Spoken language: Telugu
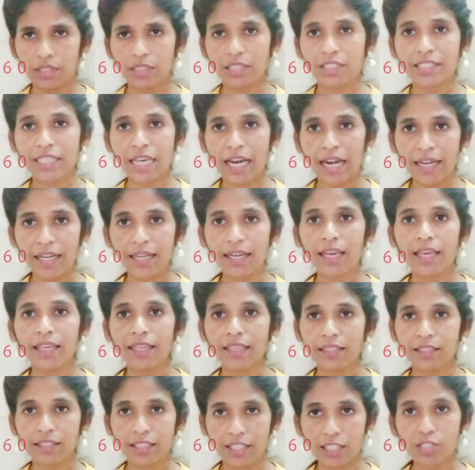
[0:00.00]
స్టాండ్ అయి
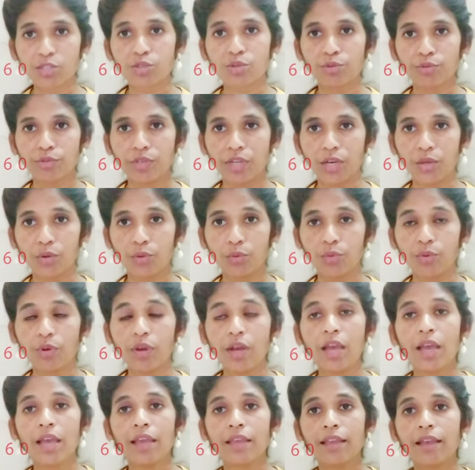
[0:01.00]
తీసుకున్నారు
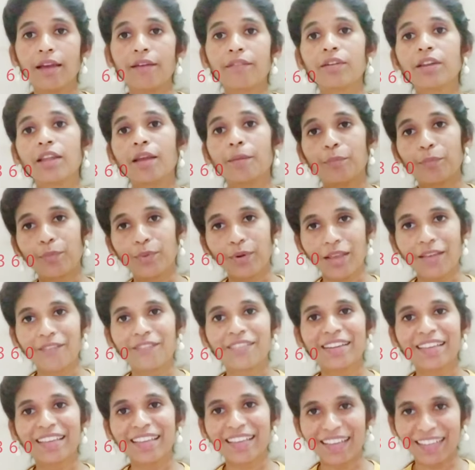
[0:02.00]
ఎవరు ఎప్పుడు
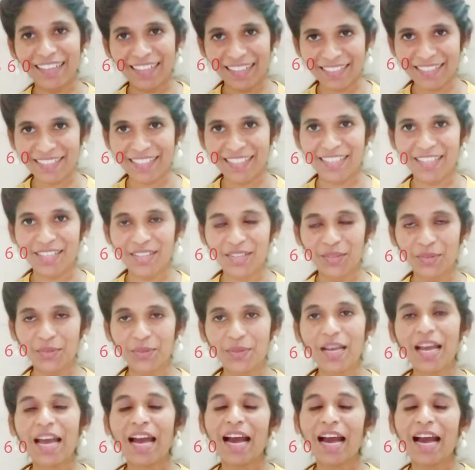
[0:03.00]
ఎవరికి కనెక్ట్ అయ్యారు